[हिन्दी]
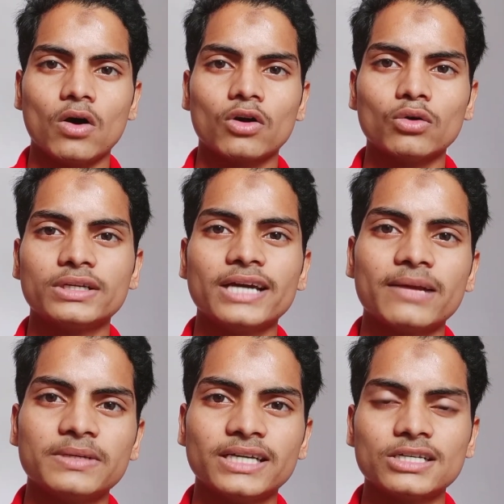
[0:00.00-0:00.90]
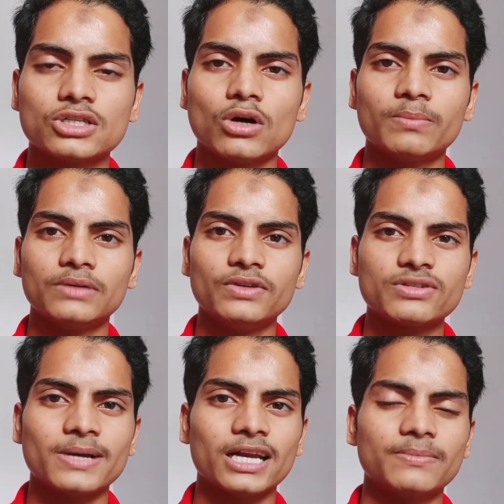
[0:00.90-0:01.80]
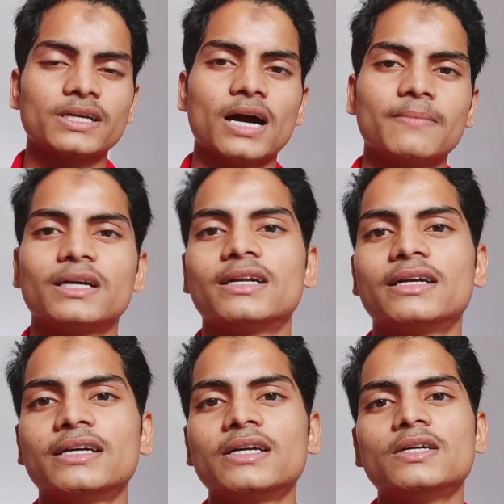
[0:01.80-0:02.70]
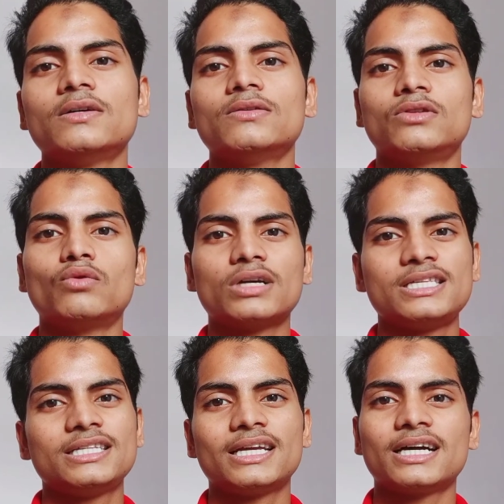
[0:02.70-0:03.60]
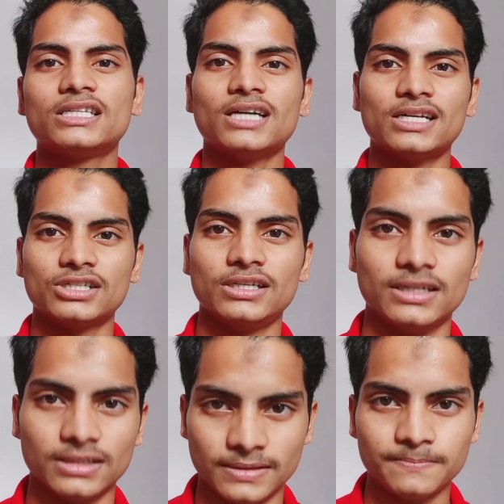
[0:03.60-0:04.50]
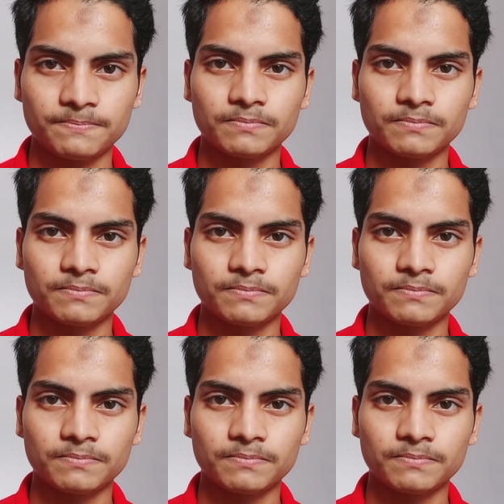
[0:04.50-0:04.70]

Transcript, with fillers: और लो टीआरपी चैनल्स तो अपने व्यूज बढ़ाने पर काम कर रहे हैं तो वो किसी तरह का चार्ज नहीं करते